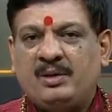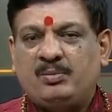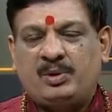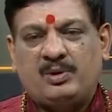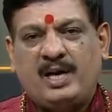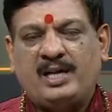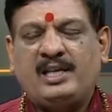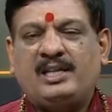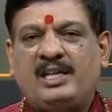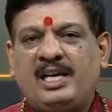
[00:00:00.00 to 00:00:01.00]
बुधवार
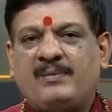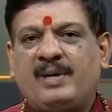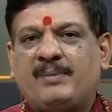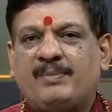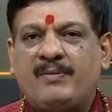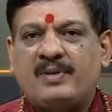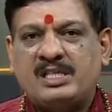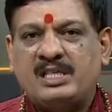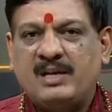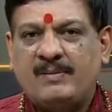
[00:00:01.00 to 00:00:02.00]
के दिन एक बार अपने
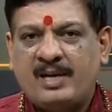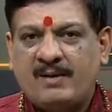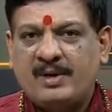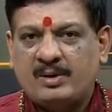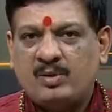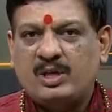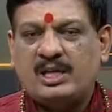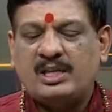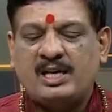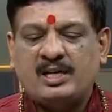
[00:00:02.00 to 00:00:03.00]
वजन के बराबर गुड़
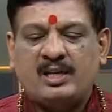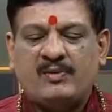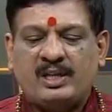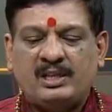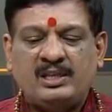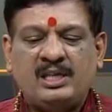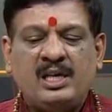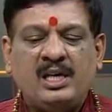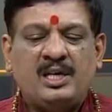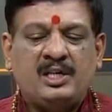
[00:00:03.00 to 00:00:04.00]
का दान करवा दीजिए
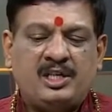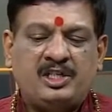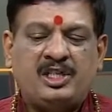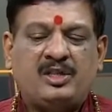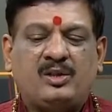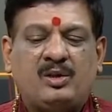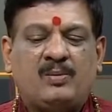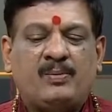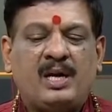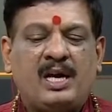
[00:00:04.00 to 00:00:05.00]
निश्चित
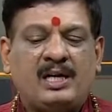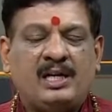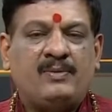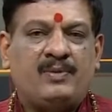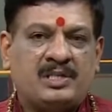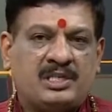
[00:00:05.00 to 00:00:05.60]
तौर पे अगले वर्ष